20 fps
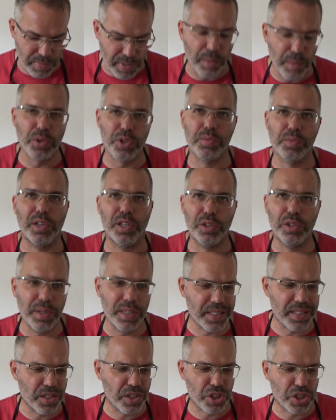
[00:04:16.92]
Mehr muss man nicht
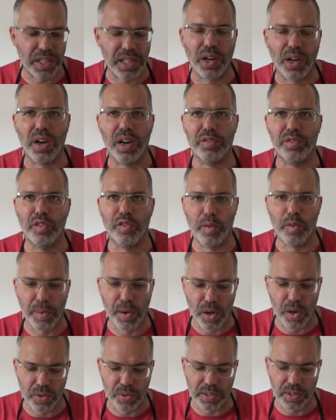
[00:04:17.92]
wissen, es steht auch auf der
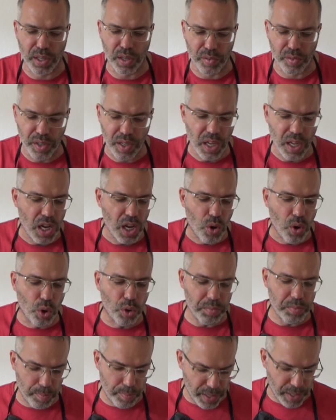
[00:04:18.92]
Verpackung drauf.
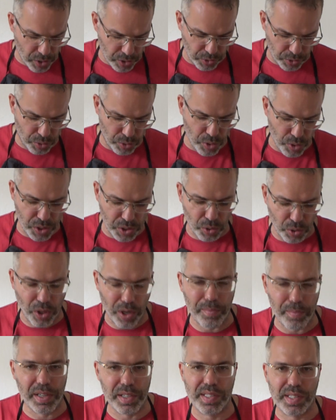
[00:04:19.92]
Und wir brauchen natürlich noch
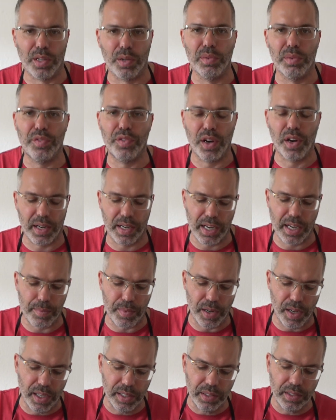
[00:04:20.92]
ein Messer. Wir fangen gleich
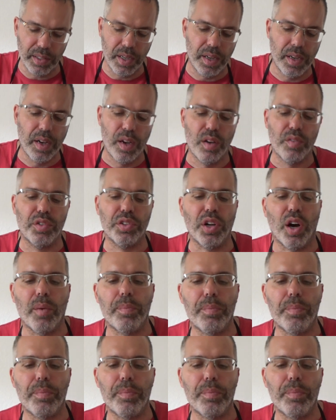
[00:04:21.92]
mal an von der